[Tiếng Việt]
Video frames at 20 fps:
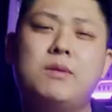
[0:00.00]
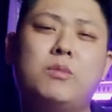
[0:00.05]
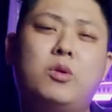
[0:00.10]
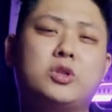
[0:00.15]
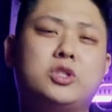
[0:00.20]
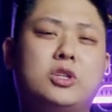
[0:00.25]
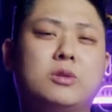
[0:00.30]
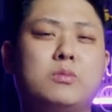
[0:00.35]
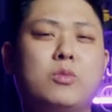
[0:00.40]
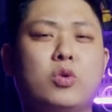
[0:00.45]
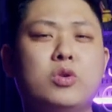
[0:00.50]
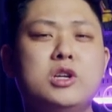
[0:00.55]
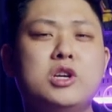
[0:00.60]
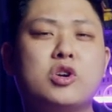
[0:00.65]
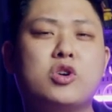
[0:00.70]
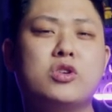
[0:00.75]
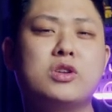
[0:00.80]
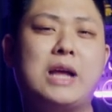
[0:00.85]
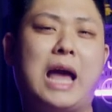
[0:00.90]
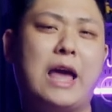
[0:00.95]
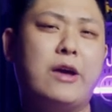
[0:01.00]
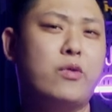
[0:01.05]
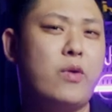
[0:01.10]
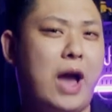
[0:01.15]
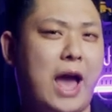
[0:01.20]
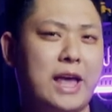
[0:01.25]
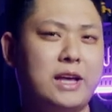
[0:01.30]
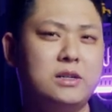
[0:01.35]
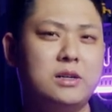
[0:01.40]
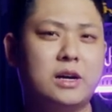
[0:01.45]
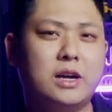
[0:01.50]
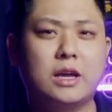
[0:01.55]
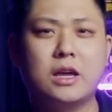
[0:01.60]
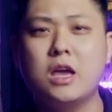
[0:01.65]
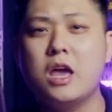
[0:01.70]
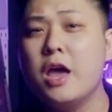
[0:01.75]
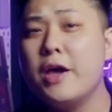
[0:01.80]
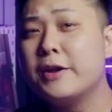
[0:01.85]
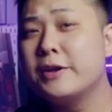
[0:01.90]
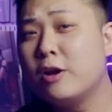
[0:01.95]
một trong bốn đứa con gái của hai người,
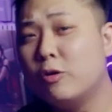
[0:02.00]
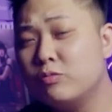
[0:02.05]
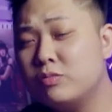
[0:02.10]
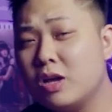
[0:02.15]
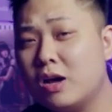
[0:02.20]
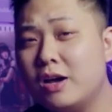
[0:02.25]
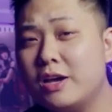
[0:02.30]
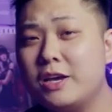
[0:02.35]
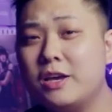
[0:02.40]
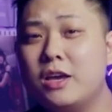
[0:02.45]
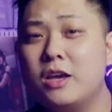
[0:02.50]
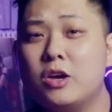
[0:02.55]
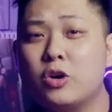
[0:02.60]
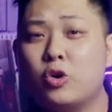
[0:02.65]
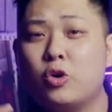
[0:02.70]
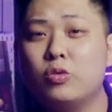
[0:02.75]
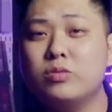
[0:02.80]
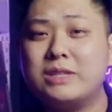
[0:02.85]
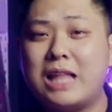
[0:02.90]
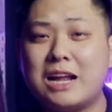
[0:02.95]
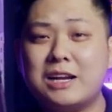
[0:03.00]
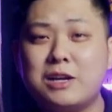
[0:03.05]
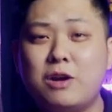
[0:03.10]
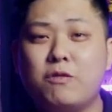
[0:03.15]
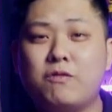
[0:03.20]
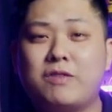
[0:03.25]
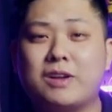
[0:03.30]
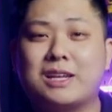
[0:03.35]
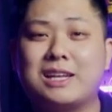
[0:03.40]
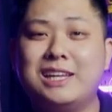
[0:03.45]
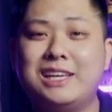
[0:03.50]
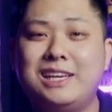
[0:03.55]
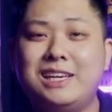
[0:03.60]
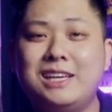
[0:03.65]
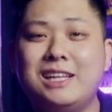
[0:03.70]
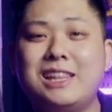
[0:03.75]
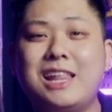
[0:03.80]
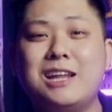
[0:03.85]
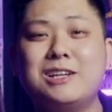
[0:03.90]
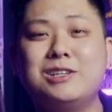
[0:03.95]
đồng thời cũng tác động vật
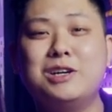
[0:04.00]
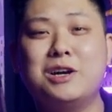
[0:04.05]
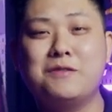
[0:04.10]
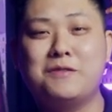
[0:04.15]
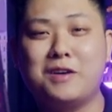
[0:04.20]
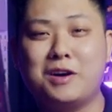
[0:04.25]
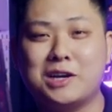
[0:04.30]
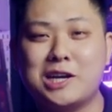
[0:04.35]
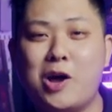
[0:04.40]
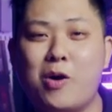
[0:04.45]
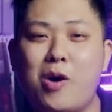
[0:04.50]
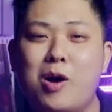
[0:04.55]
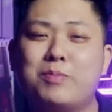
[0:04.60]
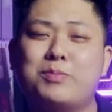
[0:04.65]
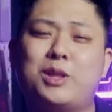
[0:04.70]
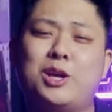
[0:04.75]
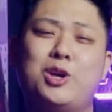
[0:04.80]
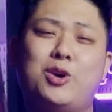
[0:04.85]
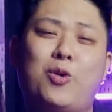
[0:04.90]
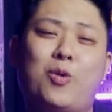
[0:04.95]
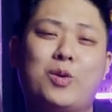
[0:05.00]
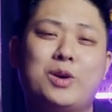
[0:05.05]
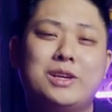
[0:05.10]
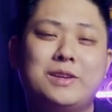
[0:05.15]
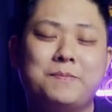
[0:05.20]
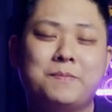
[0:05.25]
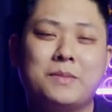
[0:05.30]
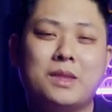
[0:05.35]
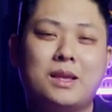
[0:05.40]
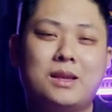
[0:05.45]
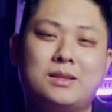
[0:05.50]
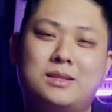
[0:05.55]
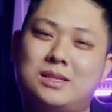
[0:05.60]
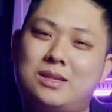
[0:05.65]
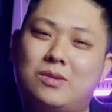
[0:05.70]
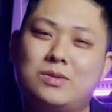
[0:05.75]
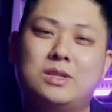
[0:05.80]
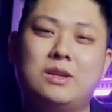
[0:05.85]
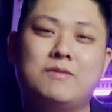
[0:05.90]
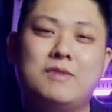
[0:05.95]
lý lên người vợ đầu ấp tay gối.
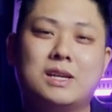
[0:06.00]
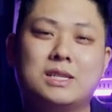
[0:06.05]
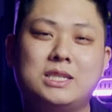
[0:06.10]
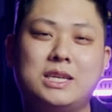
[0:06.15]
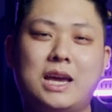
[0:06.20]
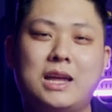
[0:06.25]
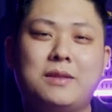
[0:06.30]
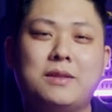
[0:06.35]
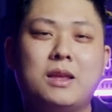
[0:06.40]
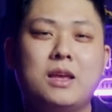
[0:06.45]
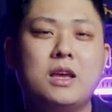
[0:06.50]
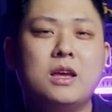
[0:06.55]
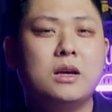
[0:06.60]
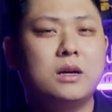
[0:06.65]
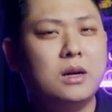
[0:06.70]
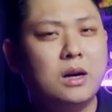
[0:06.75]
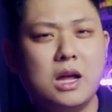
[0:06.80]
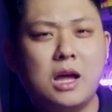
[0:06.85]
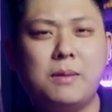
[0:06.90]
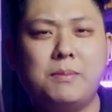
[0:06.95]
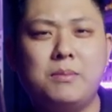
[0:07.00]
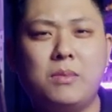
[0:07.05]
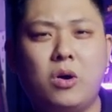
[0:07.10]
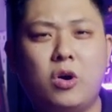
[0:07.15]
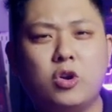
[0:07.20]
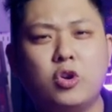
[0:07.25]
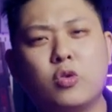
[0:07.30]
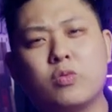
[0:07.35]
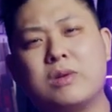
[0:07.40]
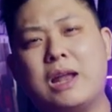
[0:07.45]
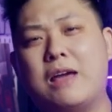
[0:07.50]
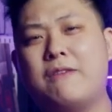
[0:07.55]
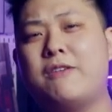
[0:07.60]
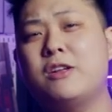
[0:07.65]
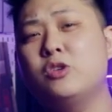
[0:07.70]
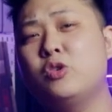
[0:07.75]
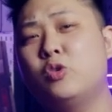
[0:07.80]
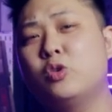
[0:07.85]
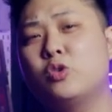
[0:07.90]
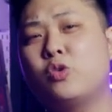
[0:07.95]
Sau sự việc trên, người hâm mộ lục lại
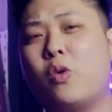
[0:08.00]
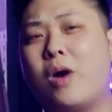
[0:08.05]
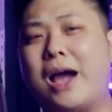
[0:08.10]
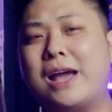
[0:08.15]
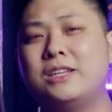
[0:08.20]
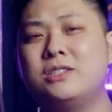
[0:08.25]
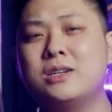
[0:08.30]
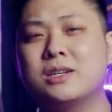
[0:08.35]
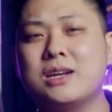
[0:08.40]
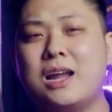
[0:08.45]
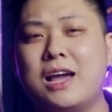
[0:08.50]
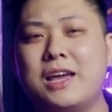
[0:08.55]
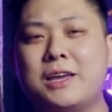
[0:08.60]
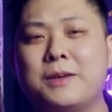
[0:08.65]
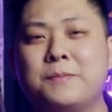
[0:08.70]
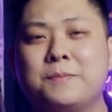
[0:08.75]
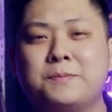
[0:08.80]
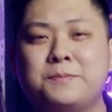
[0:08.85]
phát ngôn của anh trước đây.